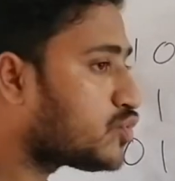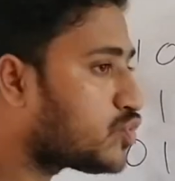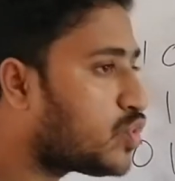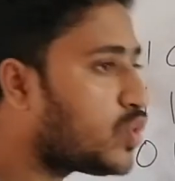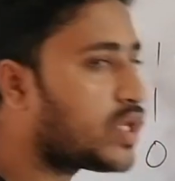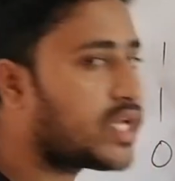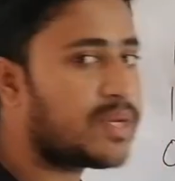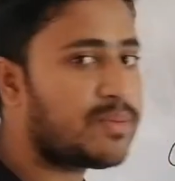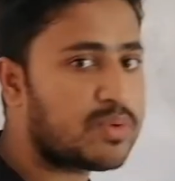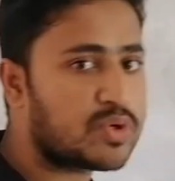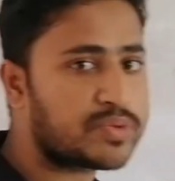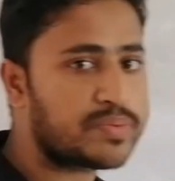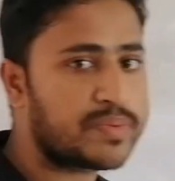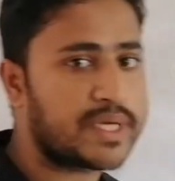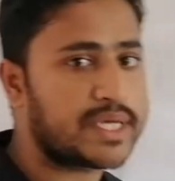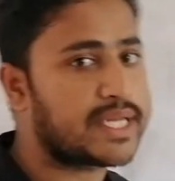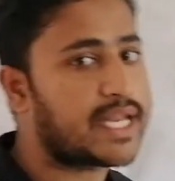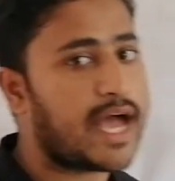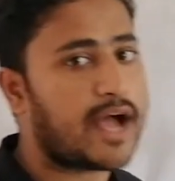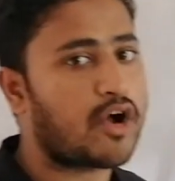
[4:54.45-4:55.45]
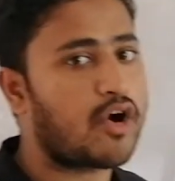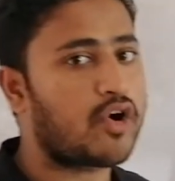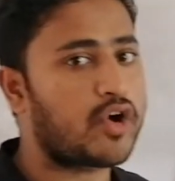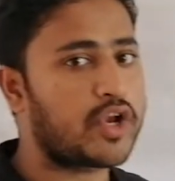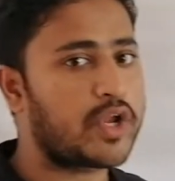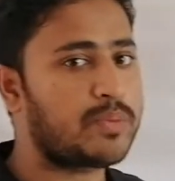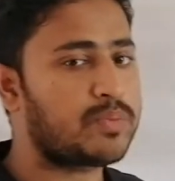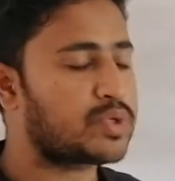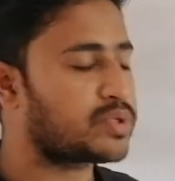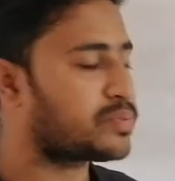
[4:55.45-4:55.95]
দুই কি বসবে না
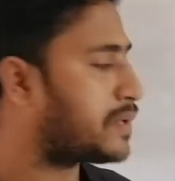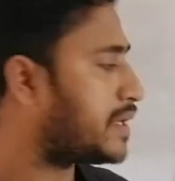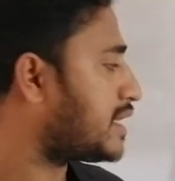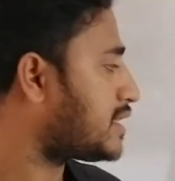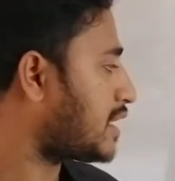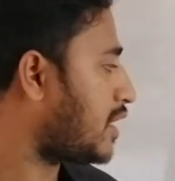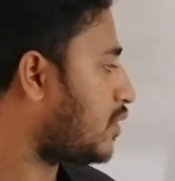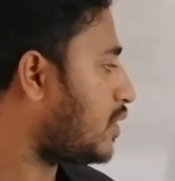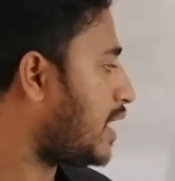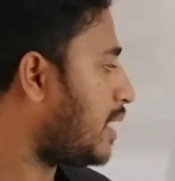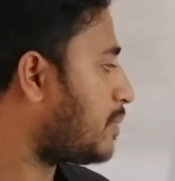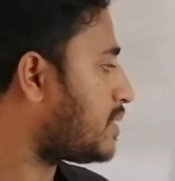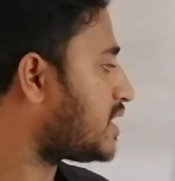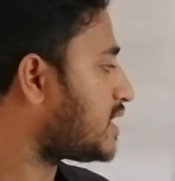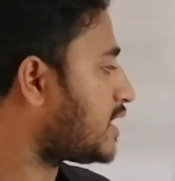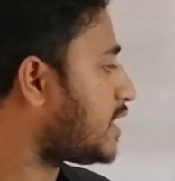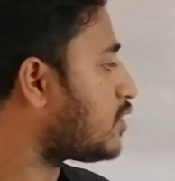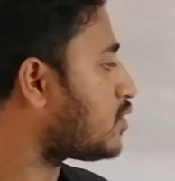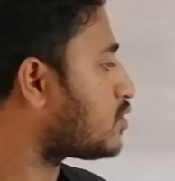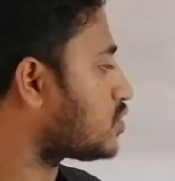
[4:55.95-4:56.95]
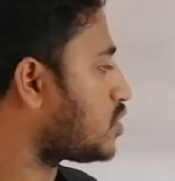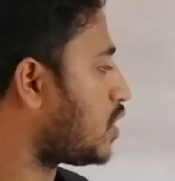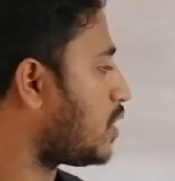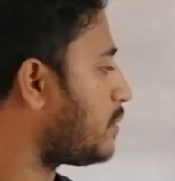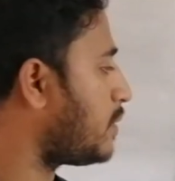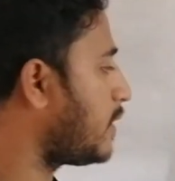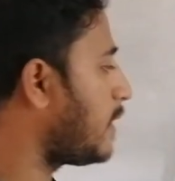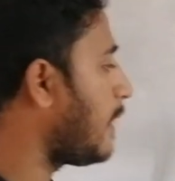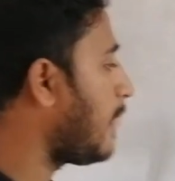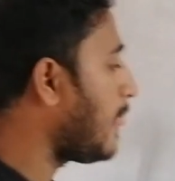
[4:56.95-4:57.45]
কখনোই বসবে না তাহলে আমাদের কি করতে
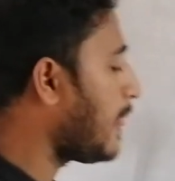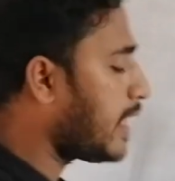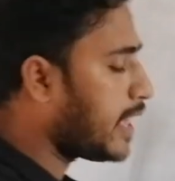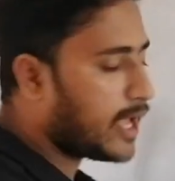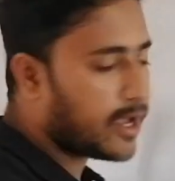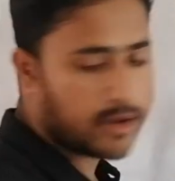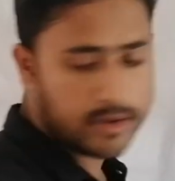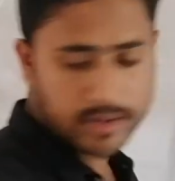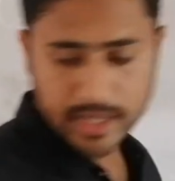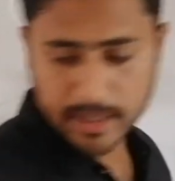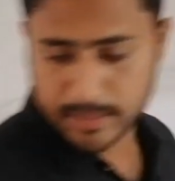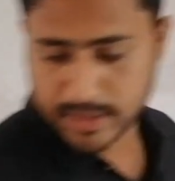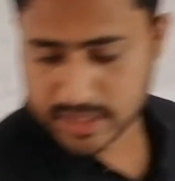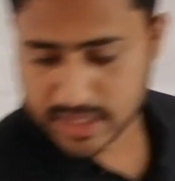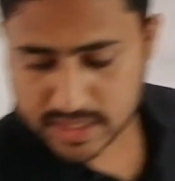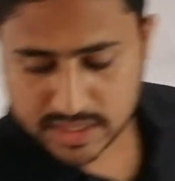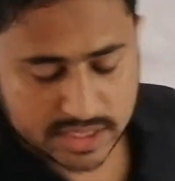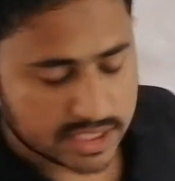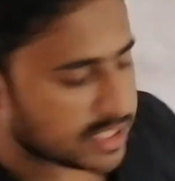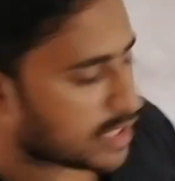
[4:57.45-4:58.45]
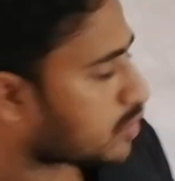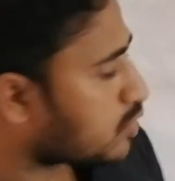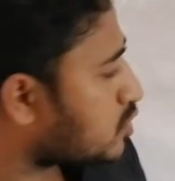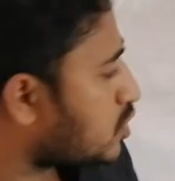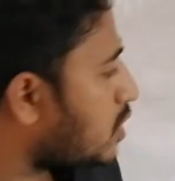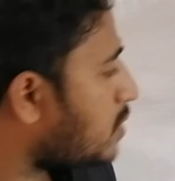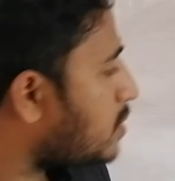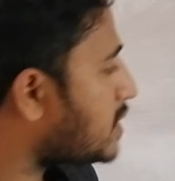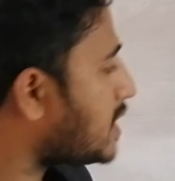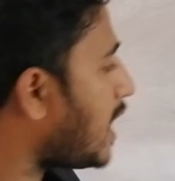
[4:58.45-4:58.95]
হবে এখন আমাদের যেটা
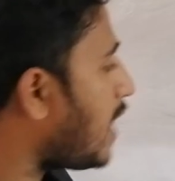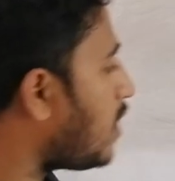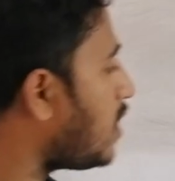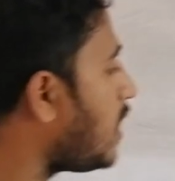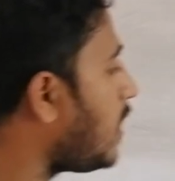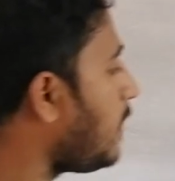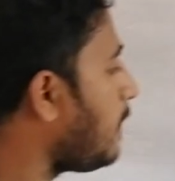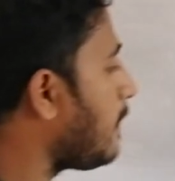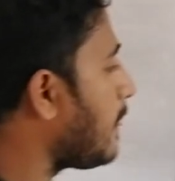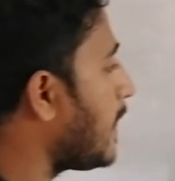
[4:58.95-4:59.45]
করতে হবে তাহলে